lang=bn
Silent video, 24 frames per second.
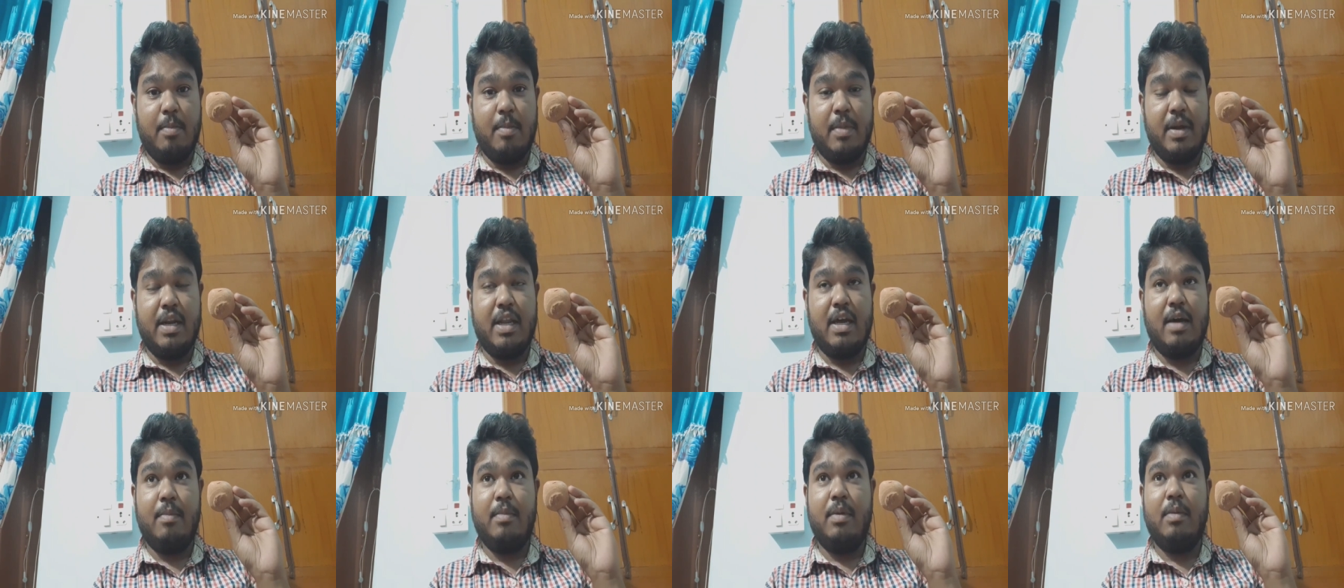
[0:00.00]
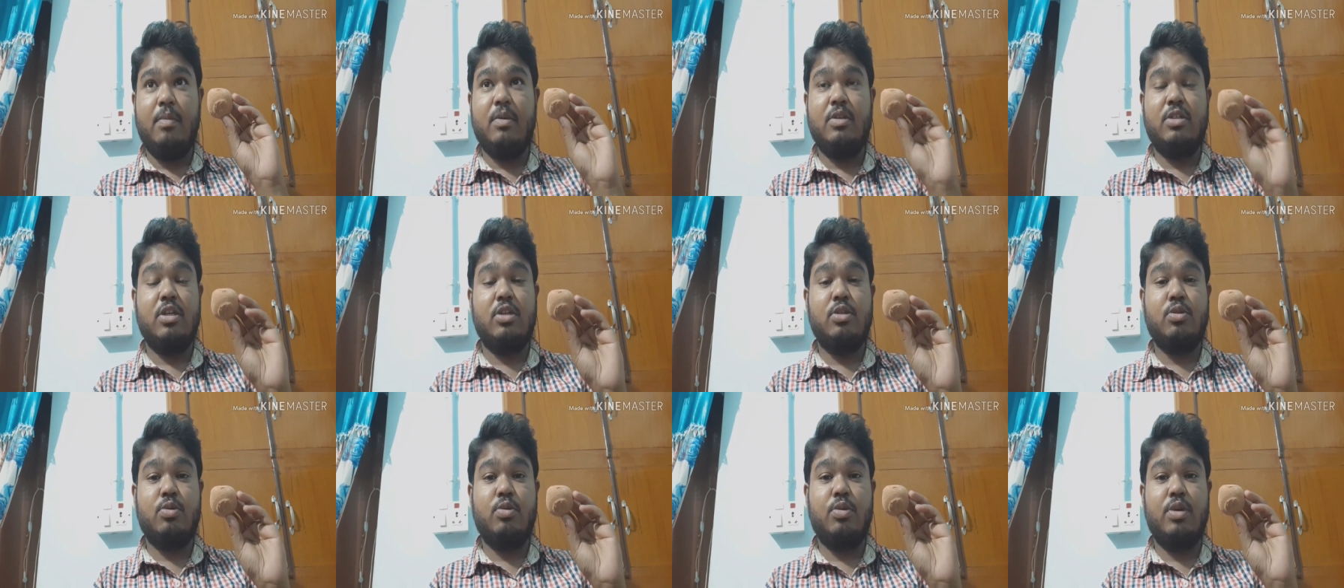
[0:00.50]
মানে আমি
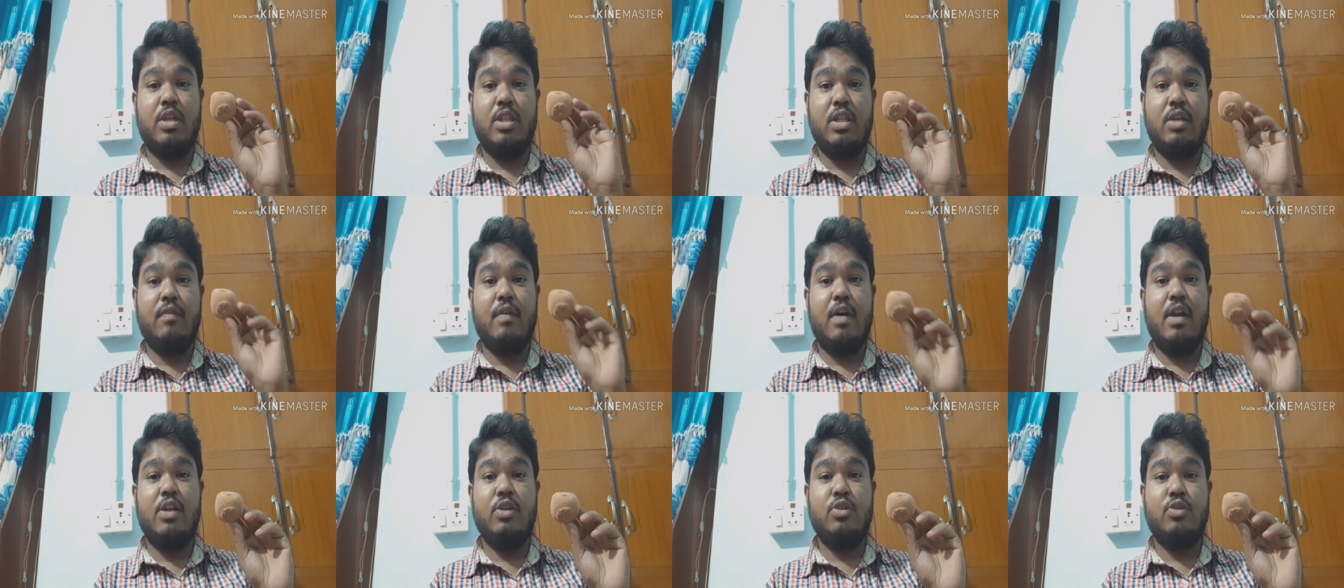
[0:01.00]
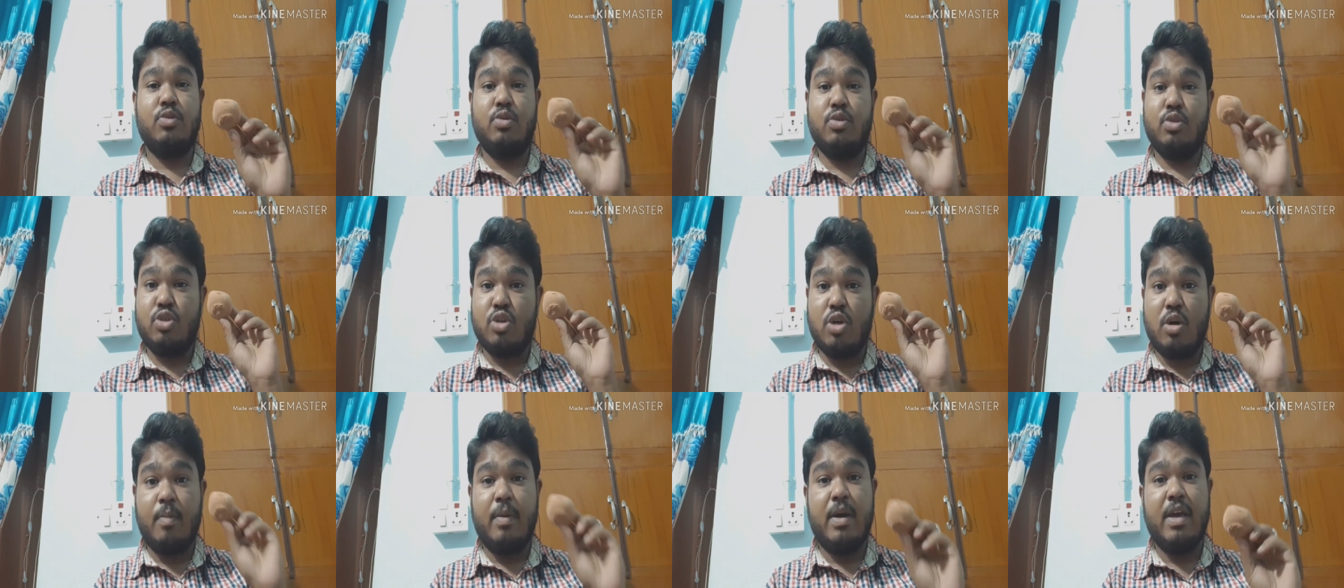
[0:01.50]
বিশেষ করে দিওয়ালির জন্য
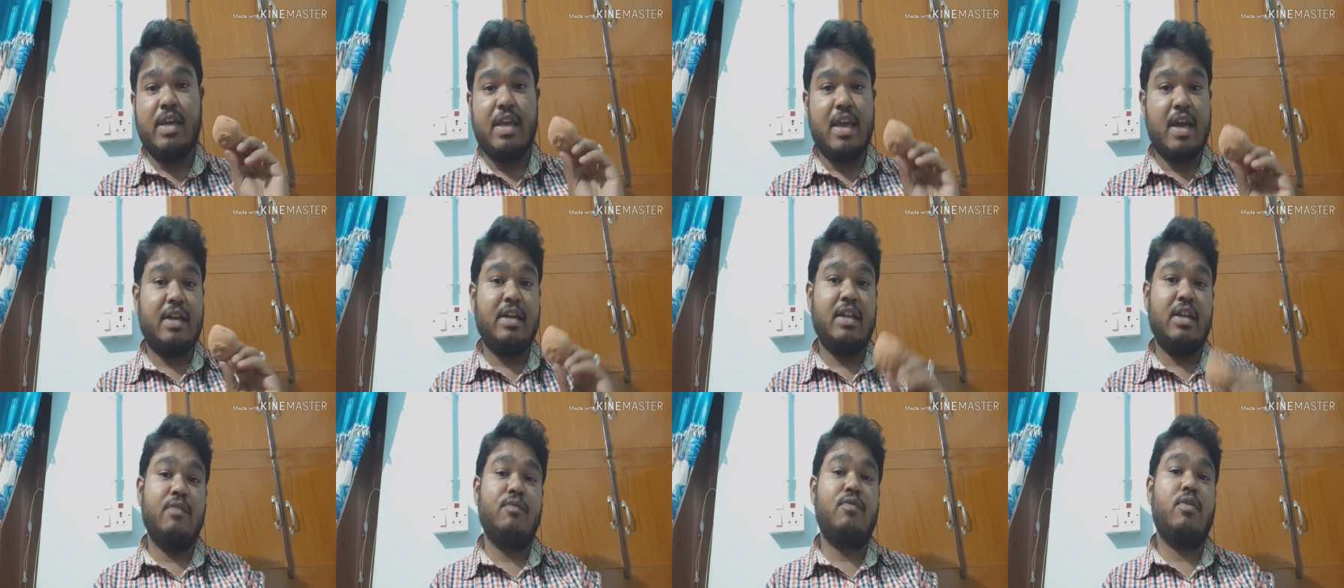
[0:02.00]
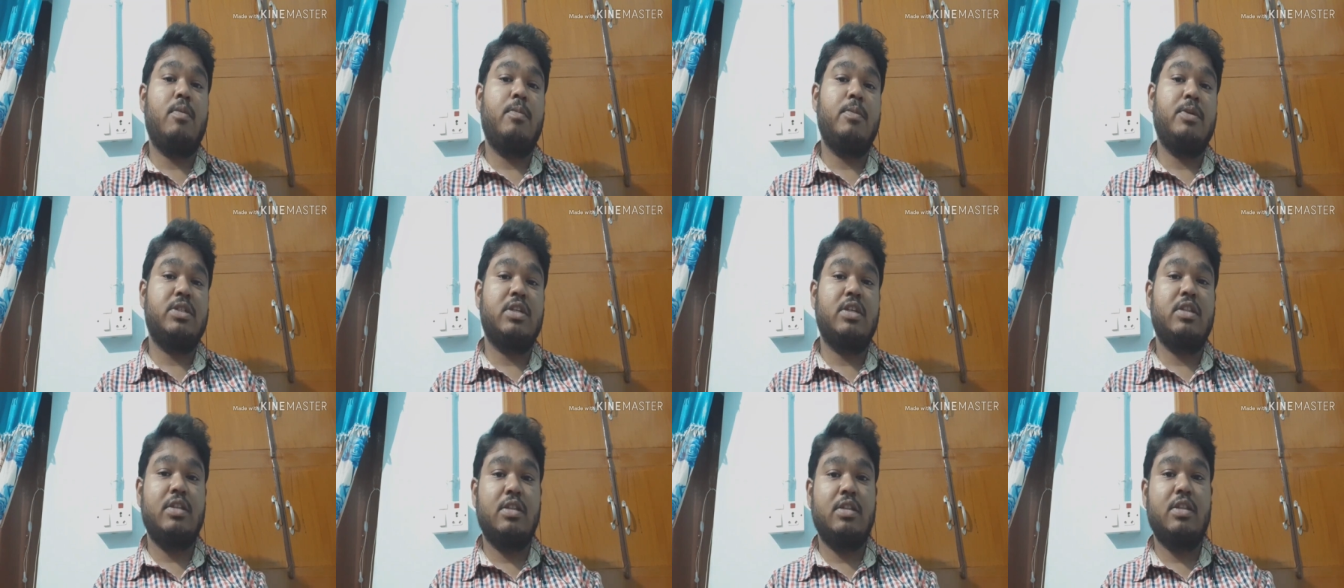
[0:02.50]
সবাইকে একটা
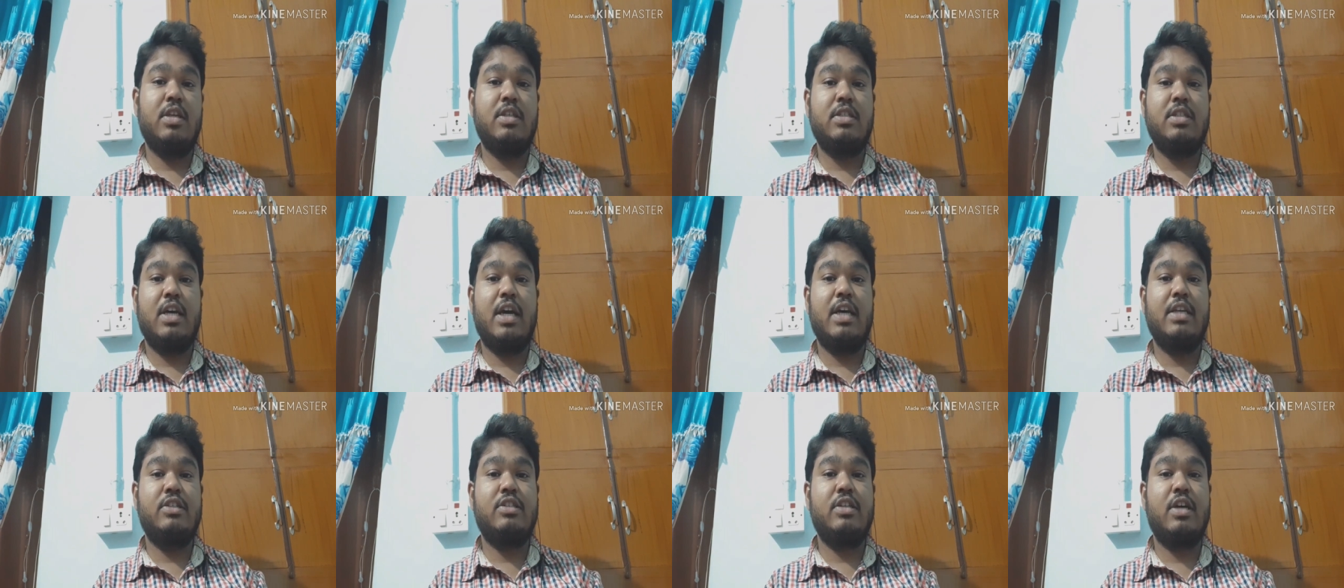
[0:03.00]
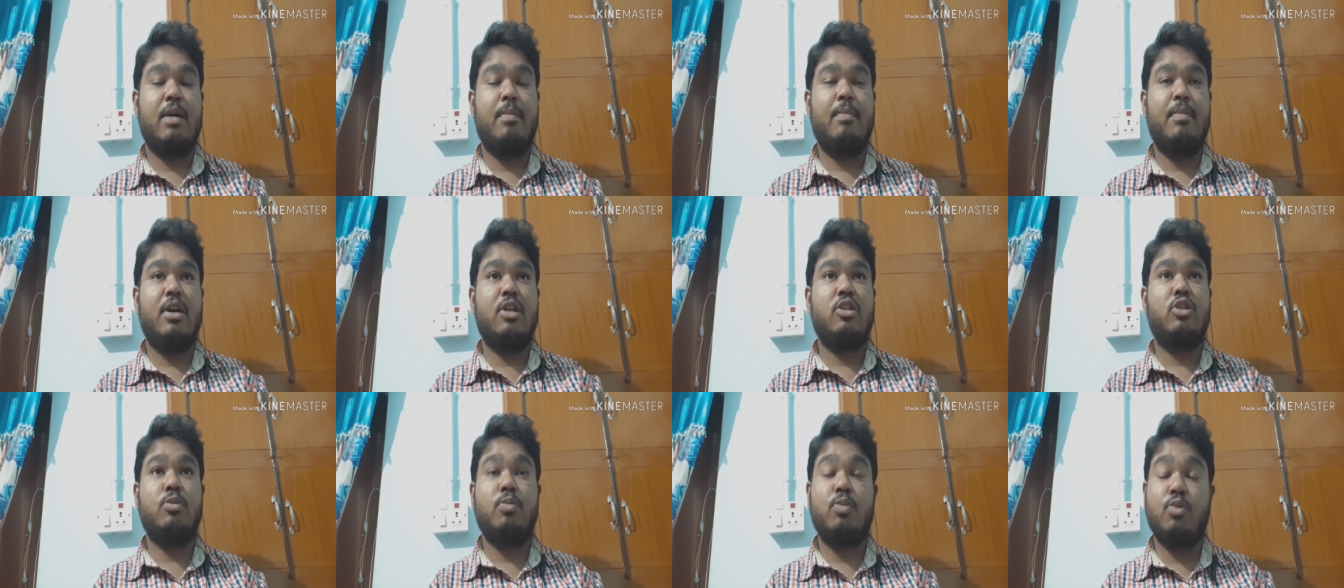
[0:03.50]
ইনফরমেশান দিতে চাই যে
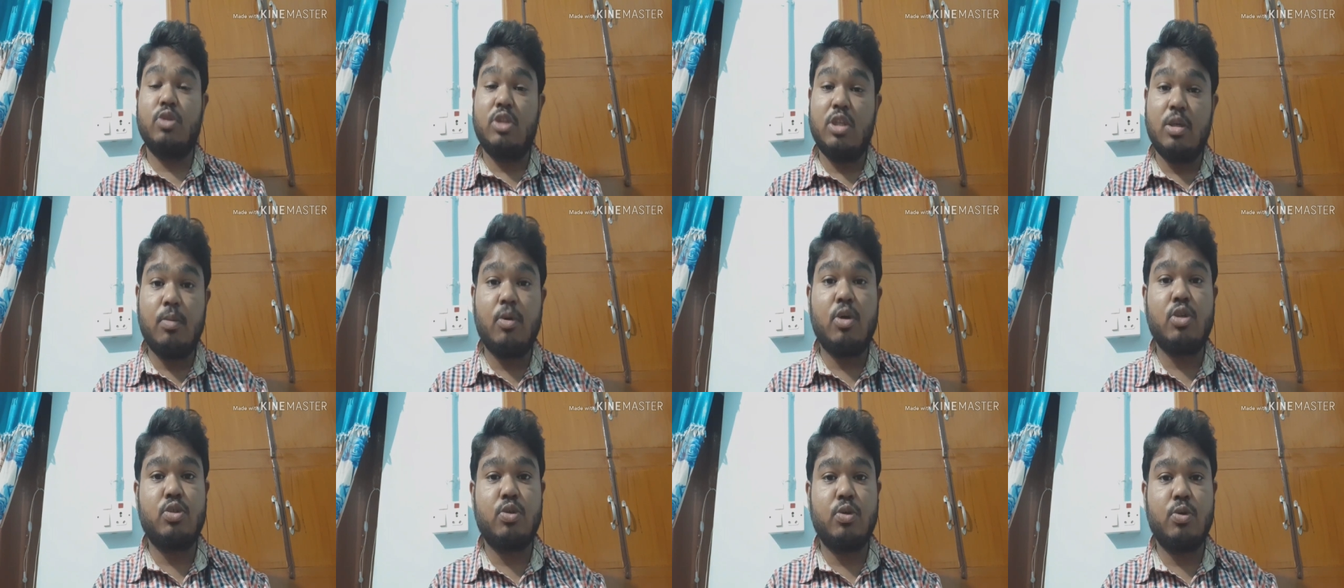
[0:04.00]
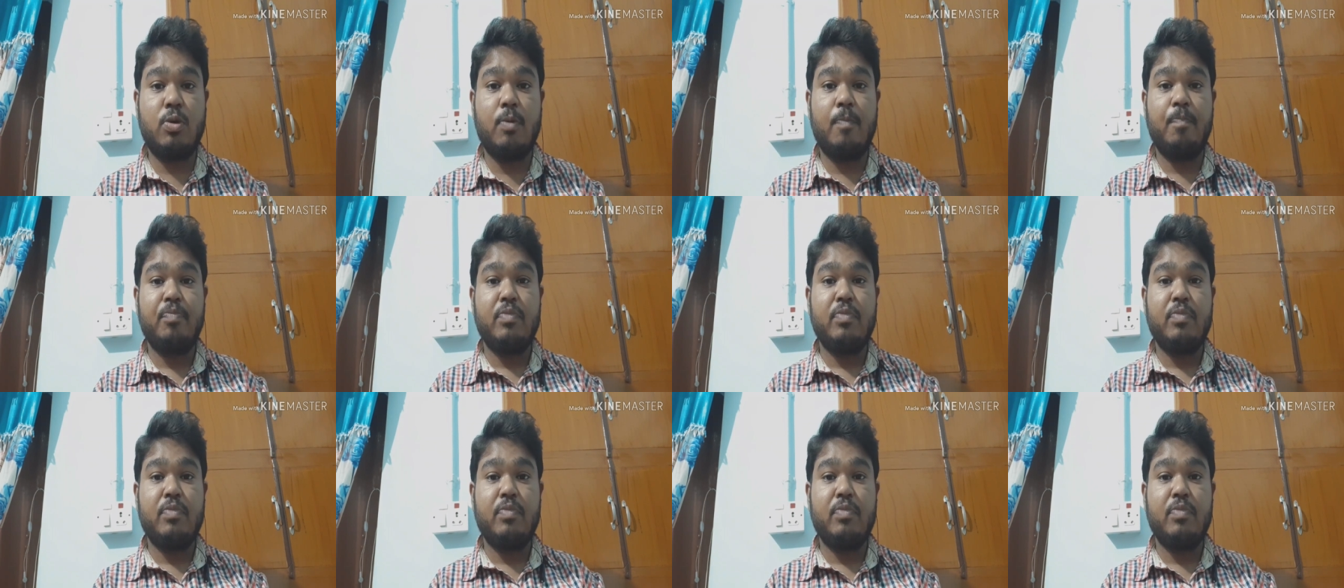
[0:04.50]
আমরা তো প্রতি বছর